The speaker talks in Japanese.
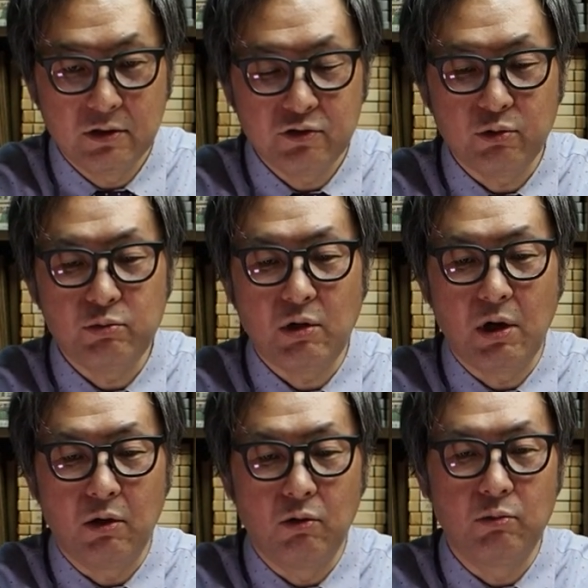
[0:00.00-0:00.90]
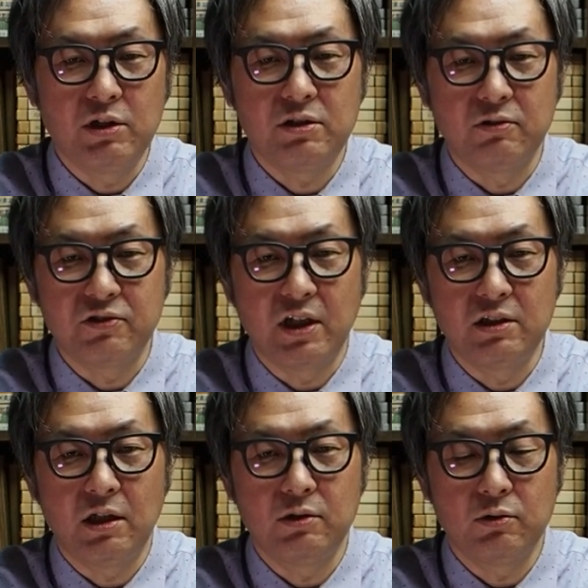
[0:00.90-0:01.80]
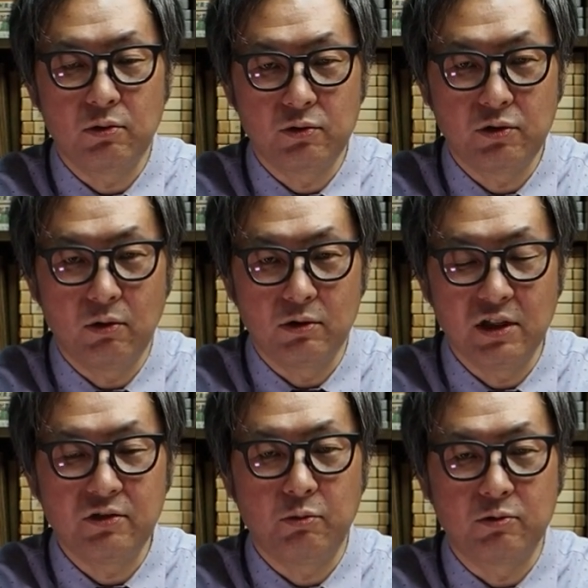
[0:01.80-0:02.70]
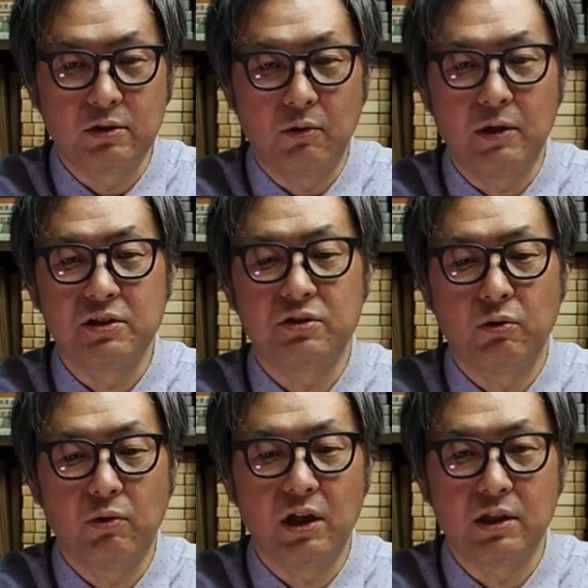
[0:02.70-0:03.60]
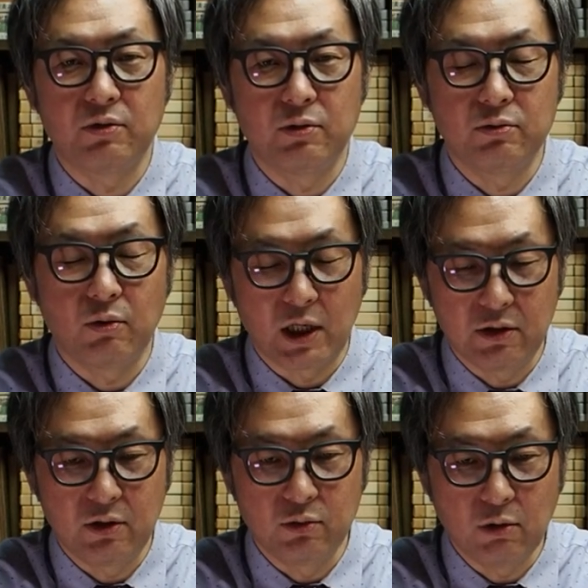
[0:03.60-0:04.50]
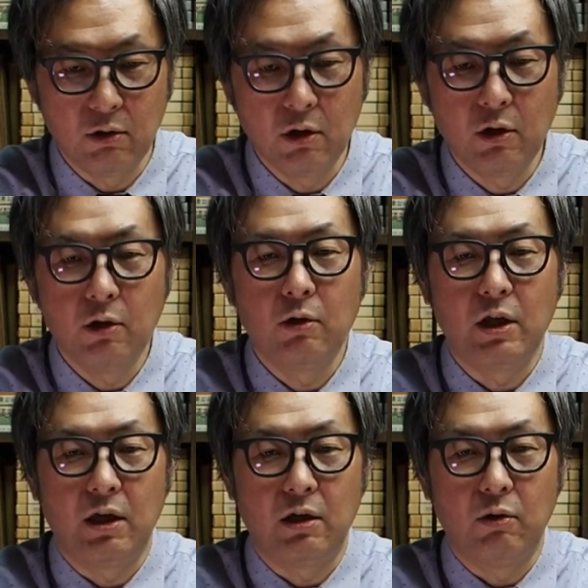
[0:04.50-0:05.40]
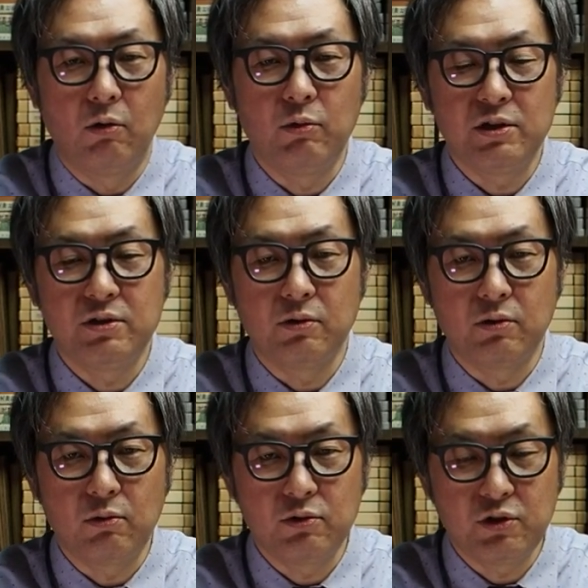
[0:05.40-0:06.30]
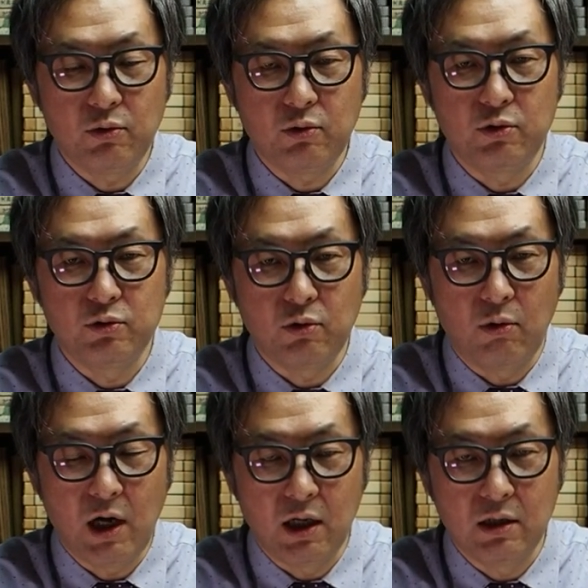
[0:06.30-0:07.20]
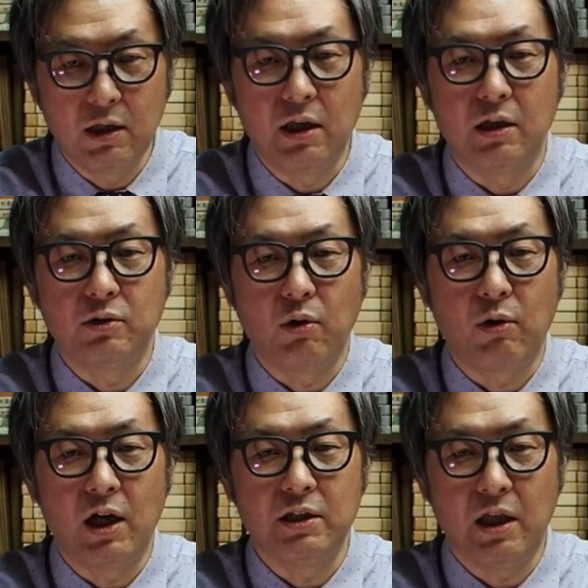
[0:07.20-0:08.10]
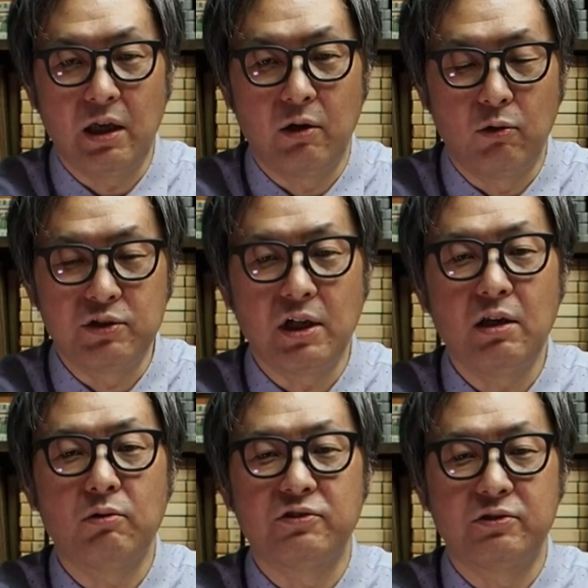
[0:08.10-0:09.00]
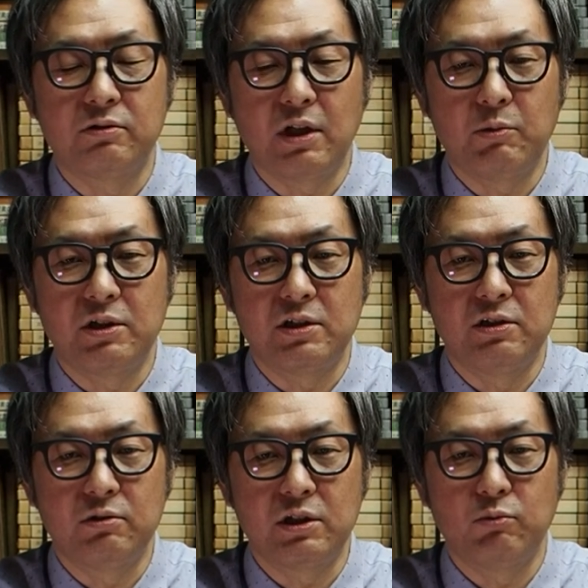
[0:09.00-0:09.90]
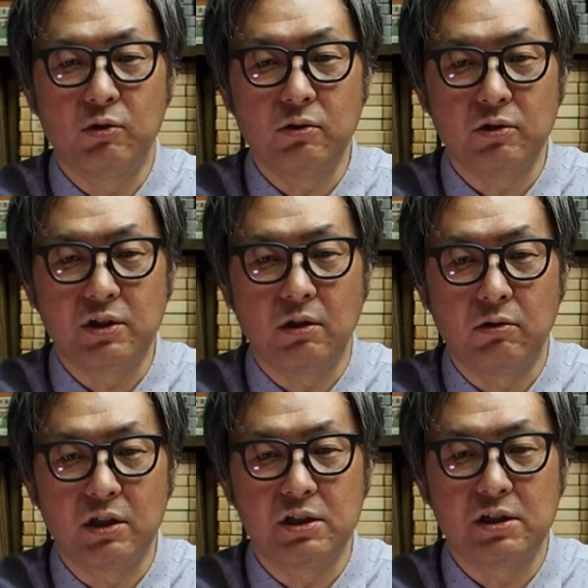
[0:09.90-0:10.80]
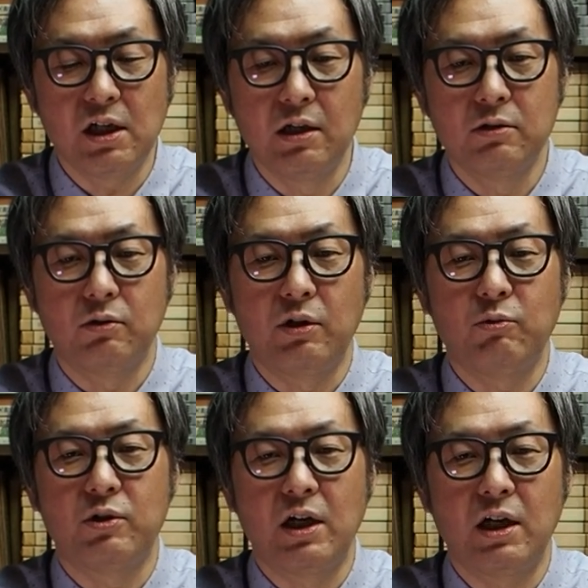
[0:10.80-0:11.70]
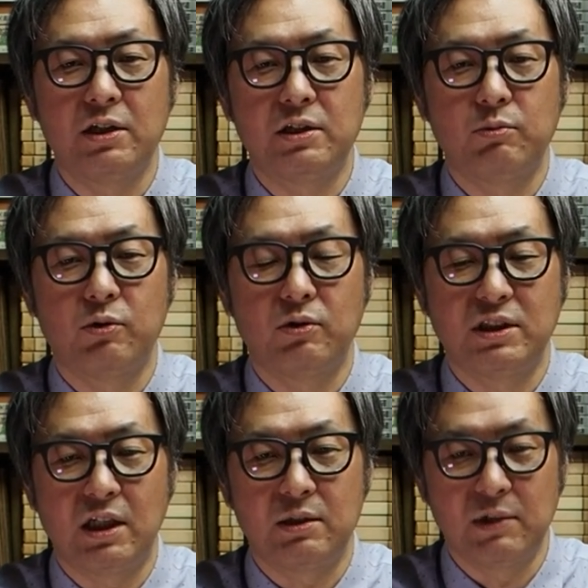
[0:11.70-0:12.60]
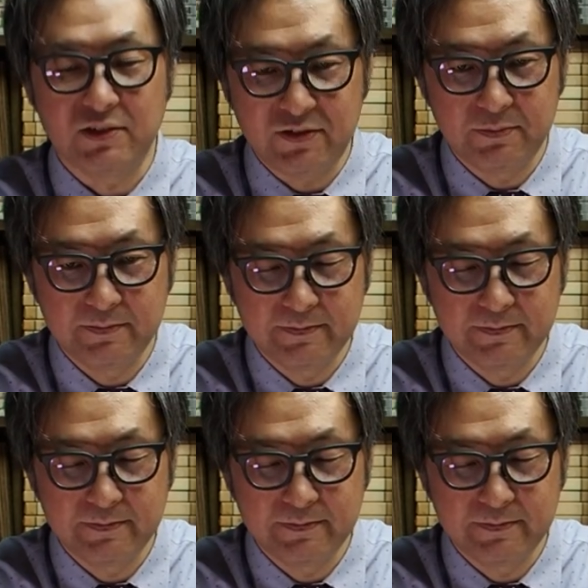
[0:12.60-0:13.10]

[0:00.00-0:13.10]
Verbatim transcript: そういう意味ではお召しの最大の特徴、なぜ僕がファッションウェアだというのかっていうと、えー、お召しの特徴というのは、えー、都会でおしゃれをするために着る着物としての歴史がとても長い着物になります。